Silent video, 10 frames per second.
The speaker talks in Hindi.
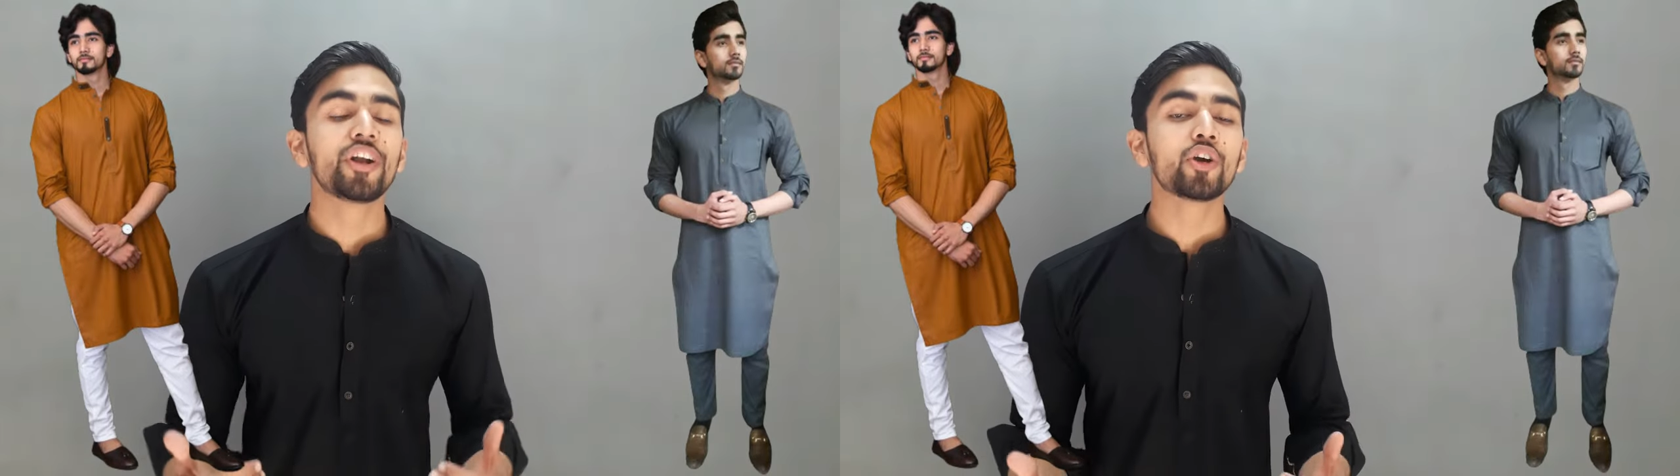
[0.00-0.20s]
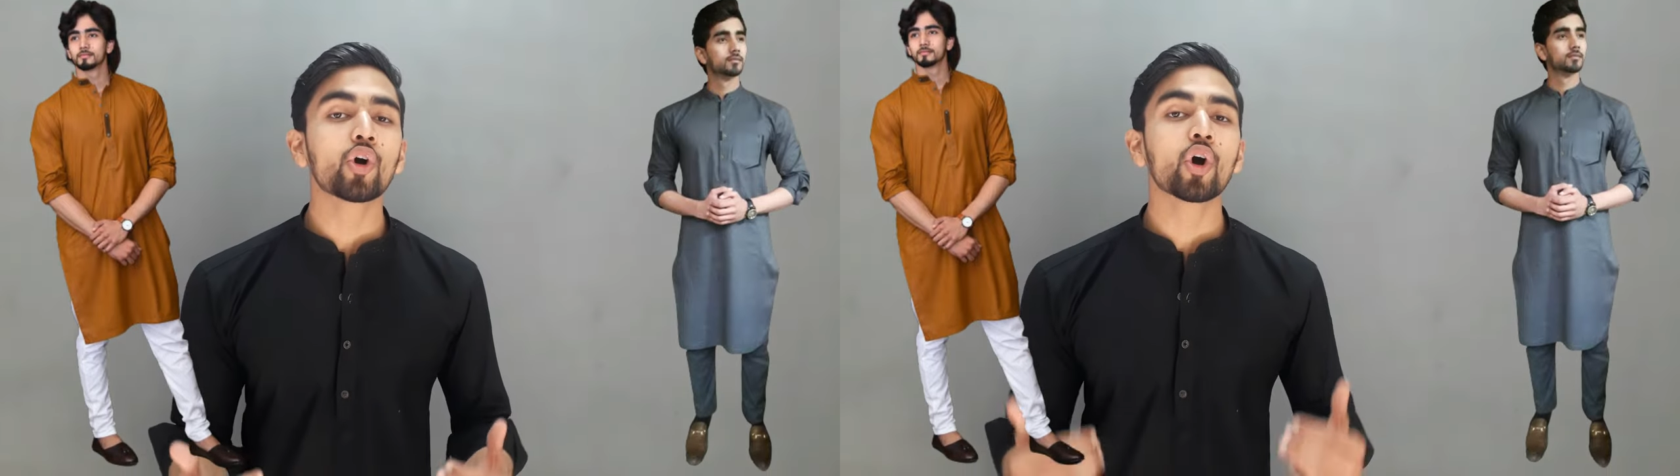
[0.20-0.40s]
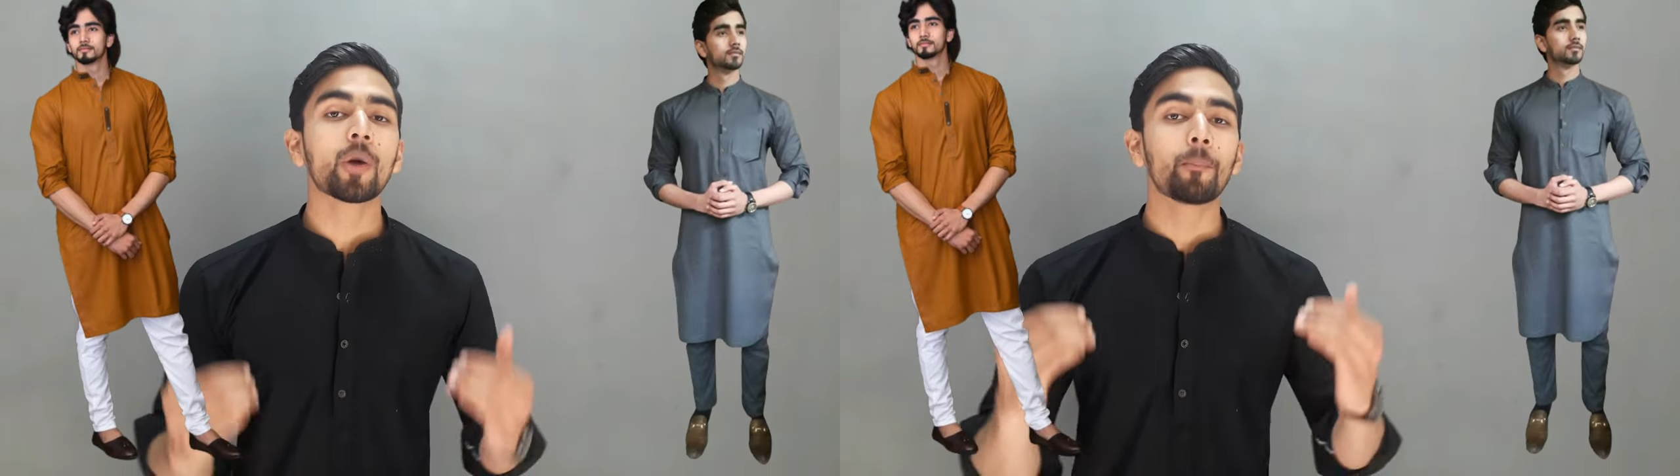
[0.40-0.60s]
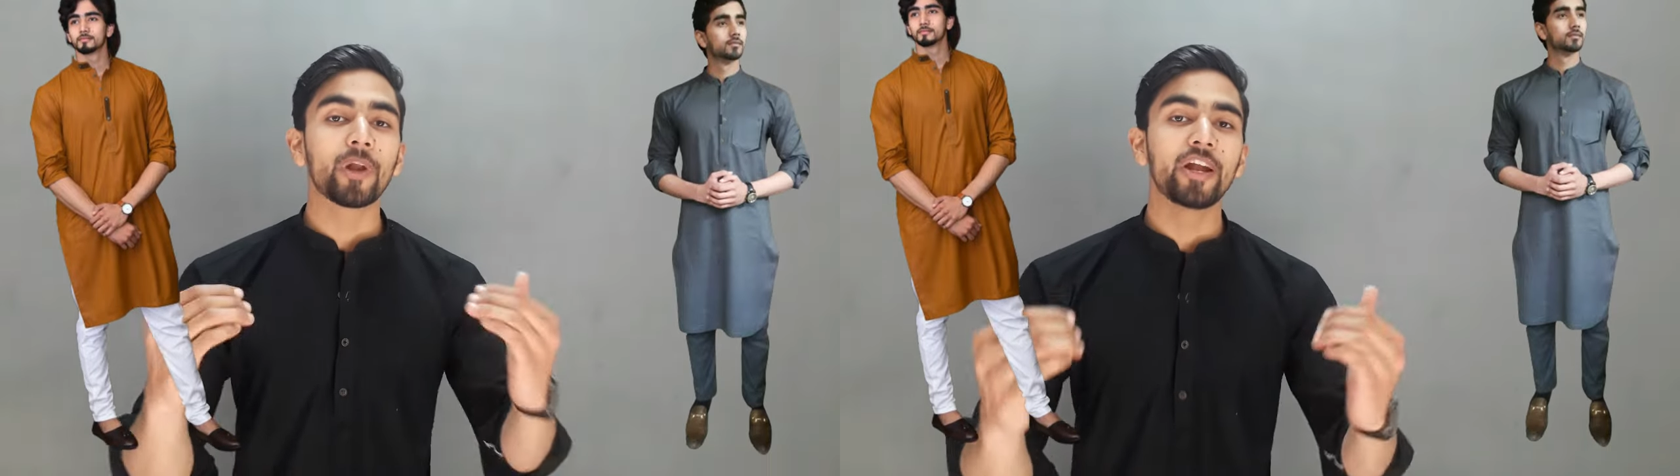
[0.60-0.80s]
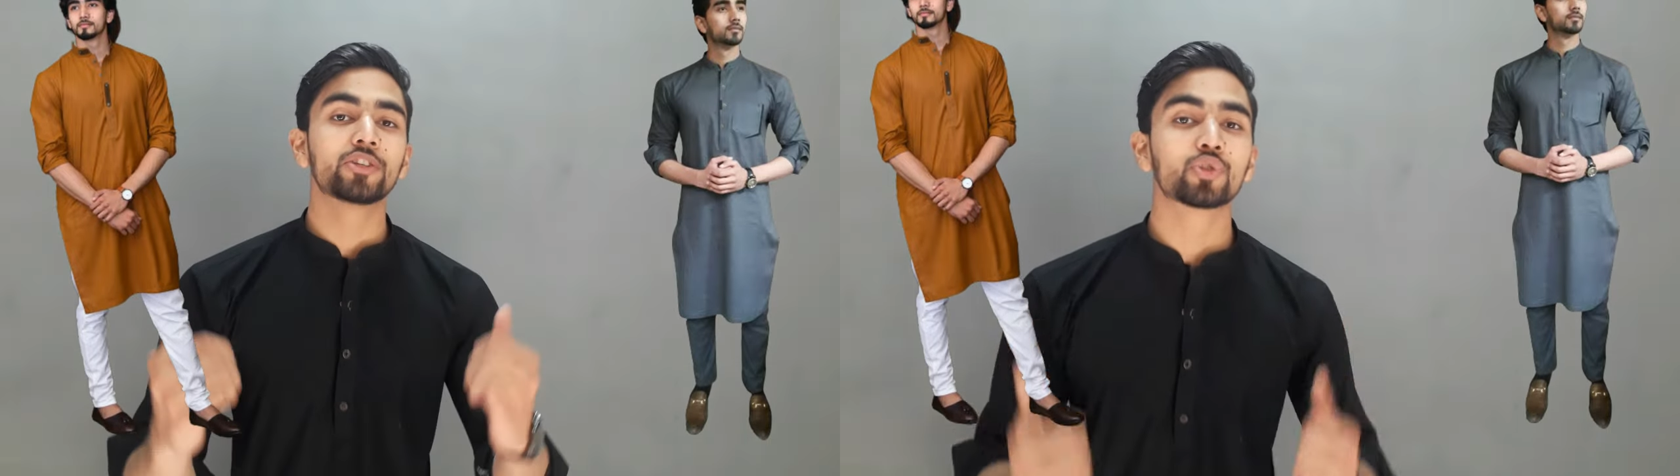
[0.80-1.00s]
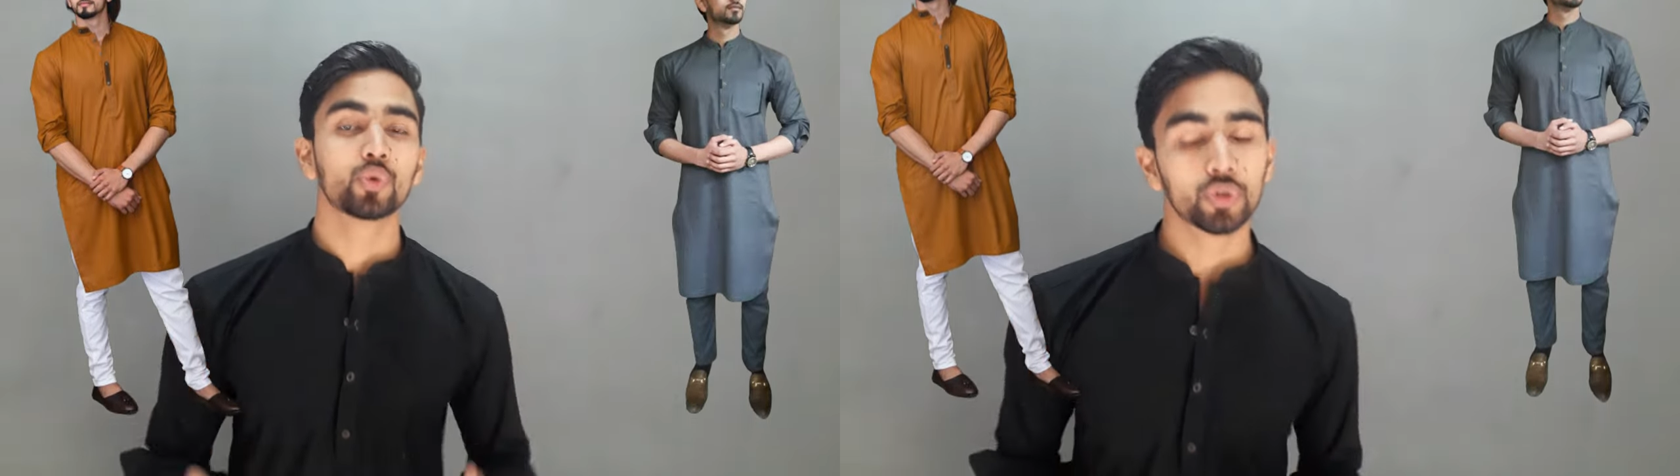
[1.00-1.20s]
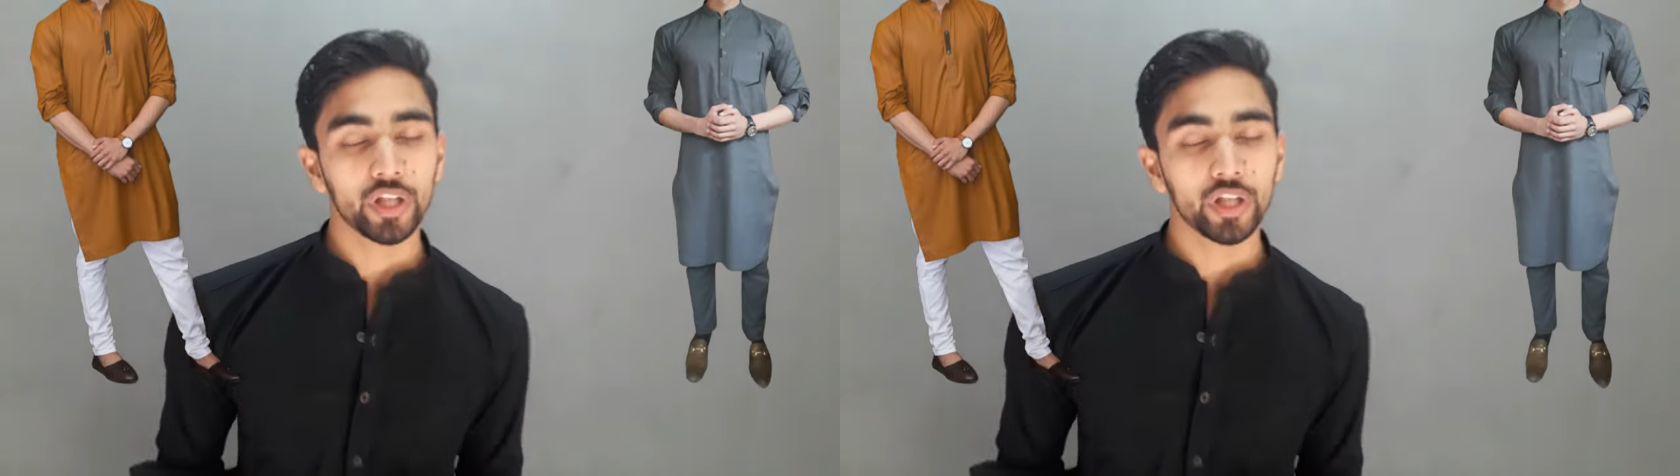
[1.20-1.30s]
वीडियो को कंप्लीट जरूर